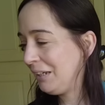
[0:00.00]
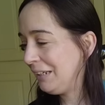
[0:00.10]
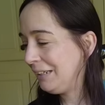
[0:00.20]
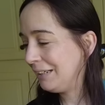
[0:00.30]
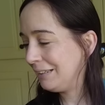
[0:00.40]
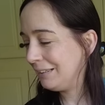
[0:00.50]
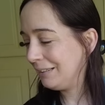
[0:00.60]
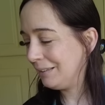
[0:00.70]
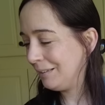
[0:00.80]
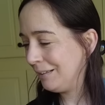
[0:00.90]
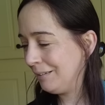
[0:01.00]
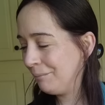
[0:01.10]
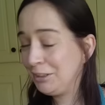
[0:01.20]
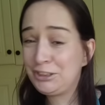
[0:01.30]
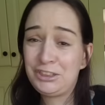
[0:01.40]
E, uh,
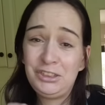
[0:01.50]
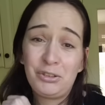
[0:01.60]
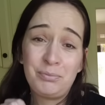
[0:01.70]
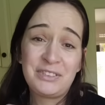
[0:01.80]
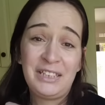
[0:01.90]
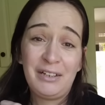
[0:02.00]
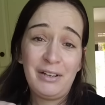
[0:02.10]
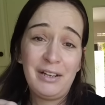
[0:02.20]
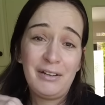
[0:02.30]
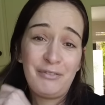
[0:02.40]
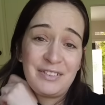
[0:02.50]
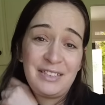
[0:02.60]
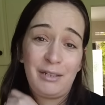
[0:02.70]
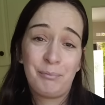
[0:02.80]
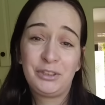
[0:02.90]
mas eu comecei a
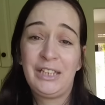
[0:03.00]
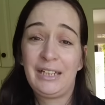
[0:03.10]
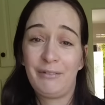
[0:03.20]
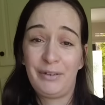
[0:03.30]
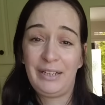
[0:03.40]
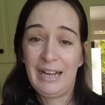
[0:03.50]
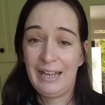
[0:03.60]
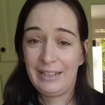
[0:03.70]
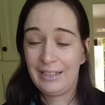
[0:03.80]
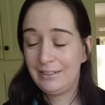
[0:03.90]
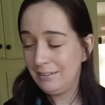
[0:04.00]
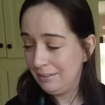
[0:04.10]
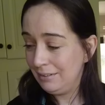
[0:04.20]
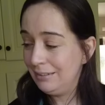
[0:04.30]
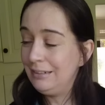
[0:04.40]
fazer e depois nem gravei nada.
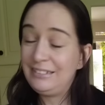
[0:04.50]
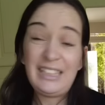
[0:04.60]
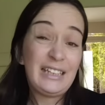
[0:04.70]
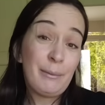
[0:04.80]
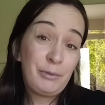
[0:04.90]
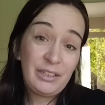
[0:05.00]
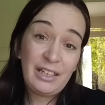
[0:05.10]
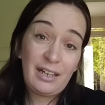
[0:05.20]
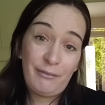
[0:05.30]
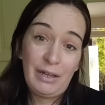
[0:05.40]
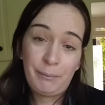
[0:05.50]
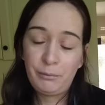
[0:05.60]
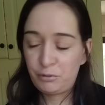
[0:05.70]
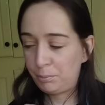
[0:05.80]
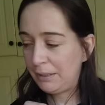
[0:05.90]
Se calhar até podia ter gravado
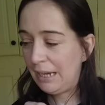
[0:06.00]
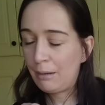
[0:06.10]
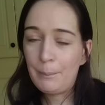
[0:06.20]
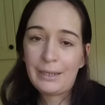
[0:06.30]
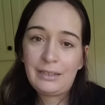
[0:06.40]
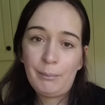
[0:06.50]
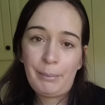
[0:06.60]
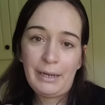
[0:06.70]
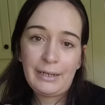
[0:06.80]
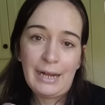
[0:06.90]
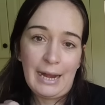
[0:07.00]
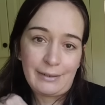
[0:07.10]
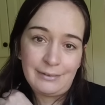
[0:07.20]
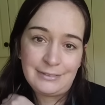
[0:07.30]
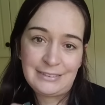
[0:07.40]
para vos explicar como é que tempera a
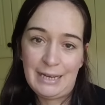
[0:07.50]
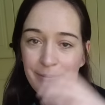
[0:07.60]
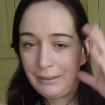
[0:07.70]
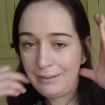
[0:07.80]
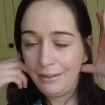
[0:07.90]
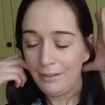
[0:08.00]
carne, sabem?